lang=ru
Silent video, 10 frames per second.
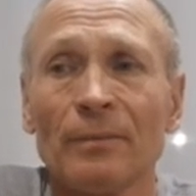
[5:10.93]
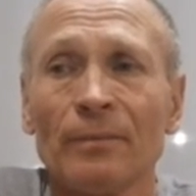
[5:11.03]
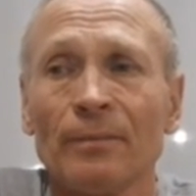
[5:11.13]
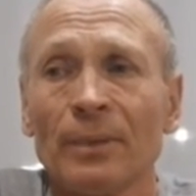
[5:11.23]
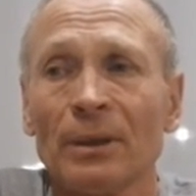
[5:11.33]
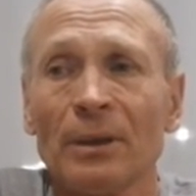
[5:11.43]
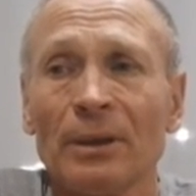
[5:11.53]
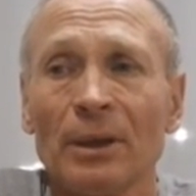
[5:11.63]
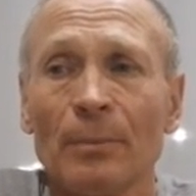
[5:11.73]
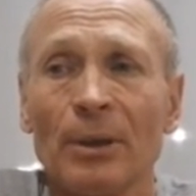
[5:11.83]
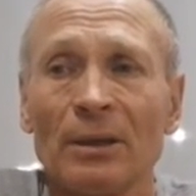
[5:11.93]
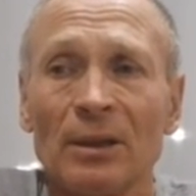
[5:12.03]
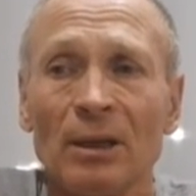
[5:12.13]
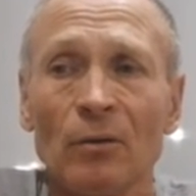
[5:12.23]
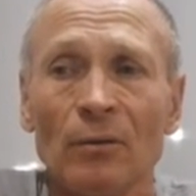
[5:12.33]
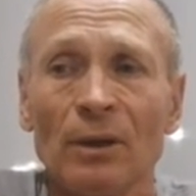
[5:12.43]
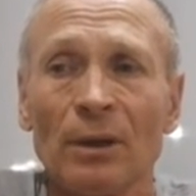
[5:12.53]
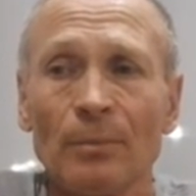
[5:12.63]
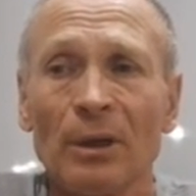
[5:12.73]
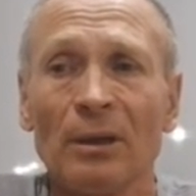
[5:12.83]
было дело
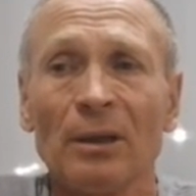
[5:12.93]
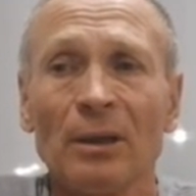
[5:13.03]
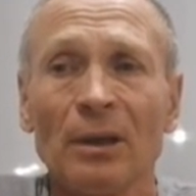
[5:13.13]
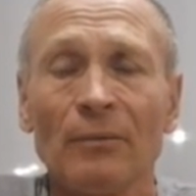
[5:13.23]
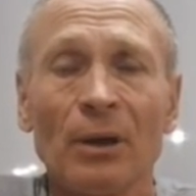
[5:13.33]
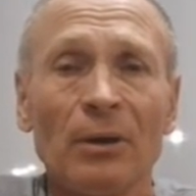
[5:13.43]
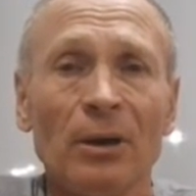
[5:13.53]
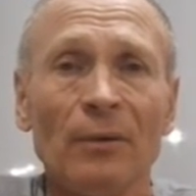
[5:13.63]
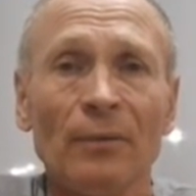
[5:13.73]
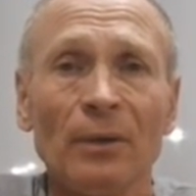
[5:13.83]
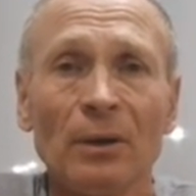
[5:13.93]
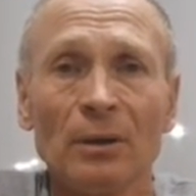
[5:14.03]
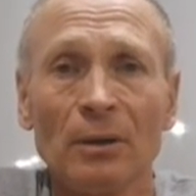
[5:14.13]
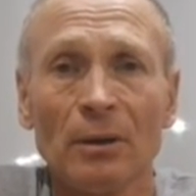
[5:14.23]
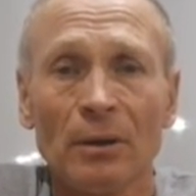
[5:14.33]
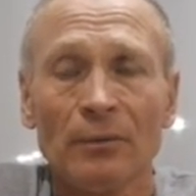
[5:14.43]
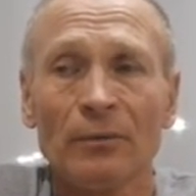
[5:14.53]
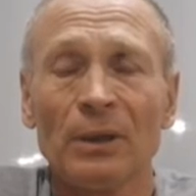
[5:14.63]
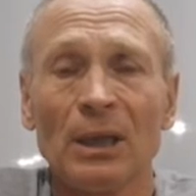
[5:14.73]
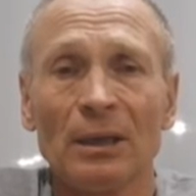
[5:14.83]
приостановлено, передано в архив.
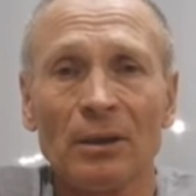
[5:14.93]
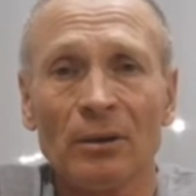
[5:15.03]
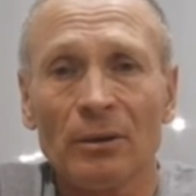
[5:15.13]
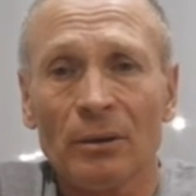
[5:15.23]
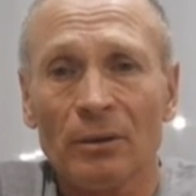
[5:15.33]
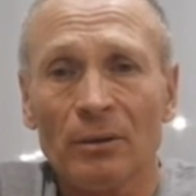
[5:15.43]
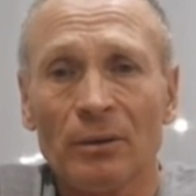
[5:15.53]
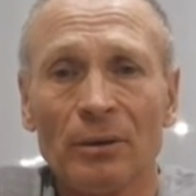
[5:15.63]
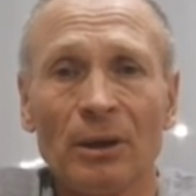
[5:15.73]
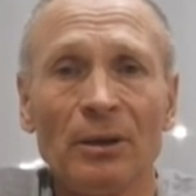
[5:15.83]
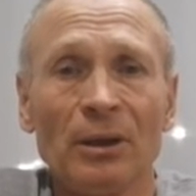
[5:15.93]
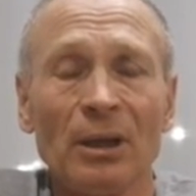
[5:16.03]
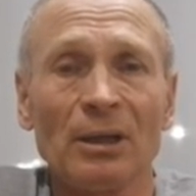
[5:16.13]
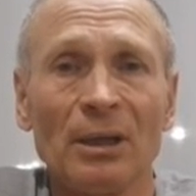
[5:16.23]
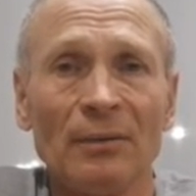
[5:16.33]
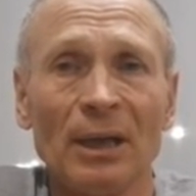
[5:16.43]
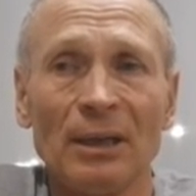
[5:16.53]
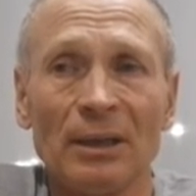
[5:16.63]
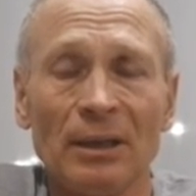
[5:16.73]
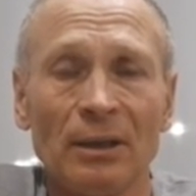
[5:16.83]
Видать,
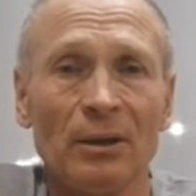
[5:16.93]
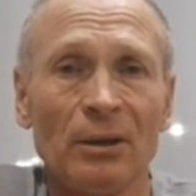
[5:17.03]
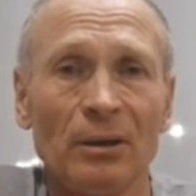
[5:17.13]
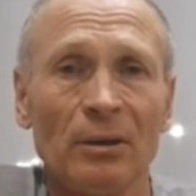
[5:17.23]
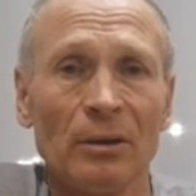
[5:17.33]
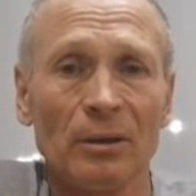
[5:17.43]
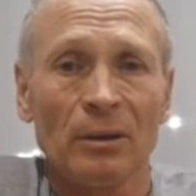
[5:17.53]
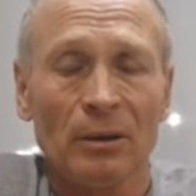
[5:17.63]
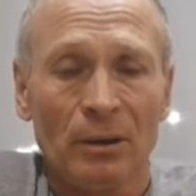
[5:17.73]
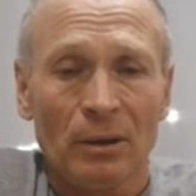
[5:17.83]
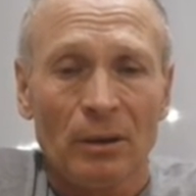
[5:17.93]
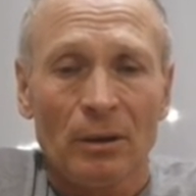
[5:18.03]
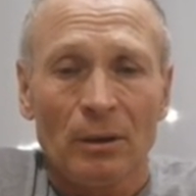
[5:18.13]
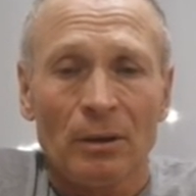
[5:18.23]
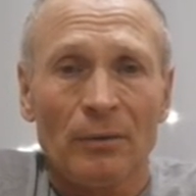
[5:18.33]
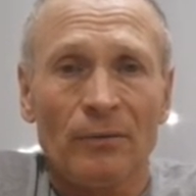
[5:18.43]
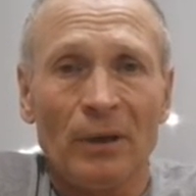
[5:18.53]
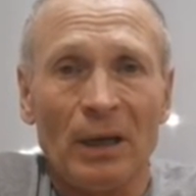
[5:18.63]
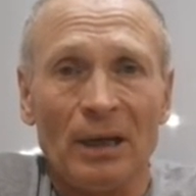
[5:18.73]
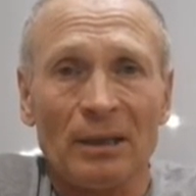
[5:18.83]
заинтересовались эти э,
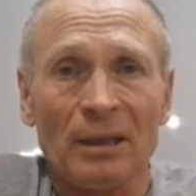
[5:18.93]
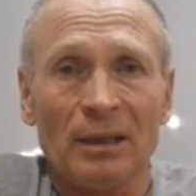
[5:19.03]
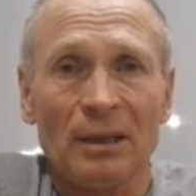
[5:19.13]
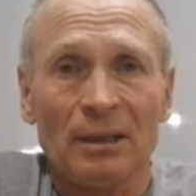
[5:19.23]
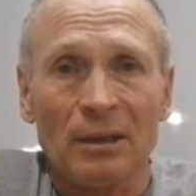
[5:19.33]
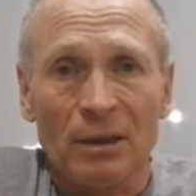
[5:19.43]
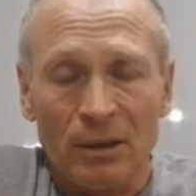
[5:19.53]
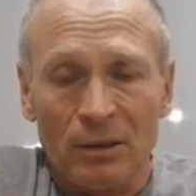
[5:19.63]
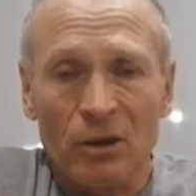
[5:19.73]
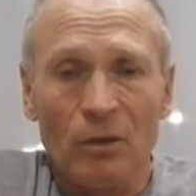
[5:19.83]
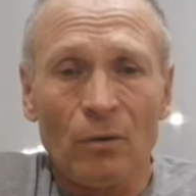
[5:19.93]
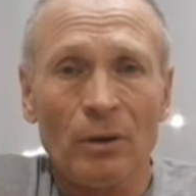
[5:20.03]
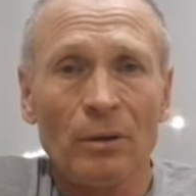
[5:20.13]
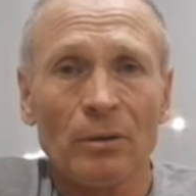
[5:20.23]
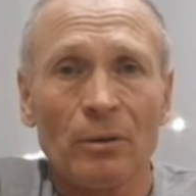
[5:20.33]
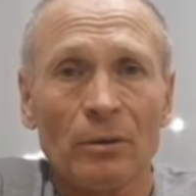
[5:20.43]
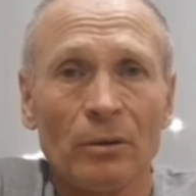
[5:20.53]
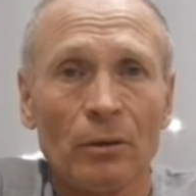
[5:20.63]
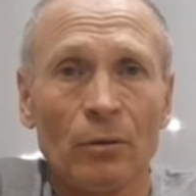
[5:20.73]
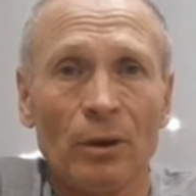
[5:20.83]
Веряскина с женой,
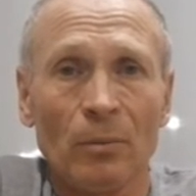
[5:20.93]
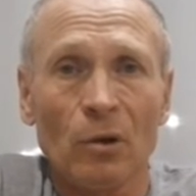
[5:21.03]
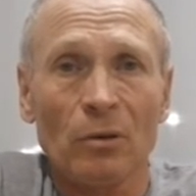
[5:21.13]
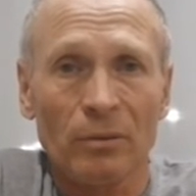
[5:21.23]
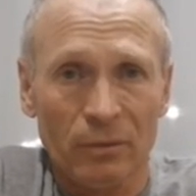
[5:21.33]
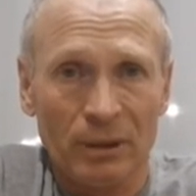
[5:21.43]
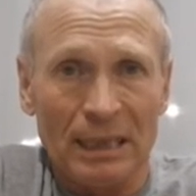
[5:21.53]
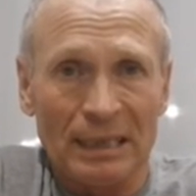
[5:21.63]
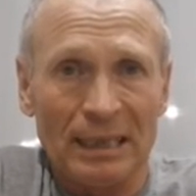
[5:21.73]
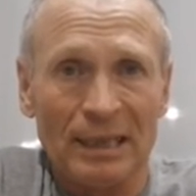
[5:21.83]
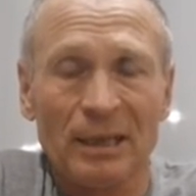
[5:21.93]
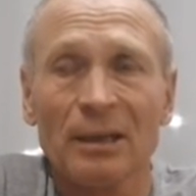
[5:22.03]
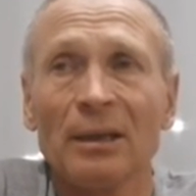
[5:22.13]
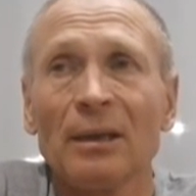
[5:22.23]
что я мог сказать,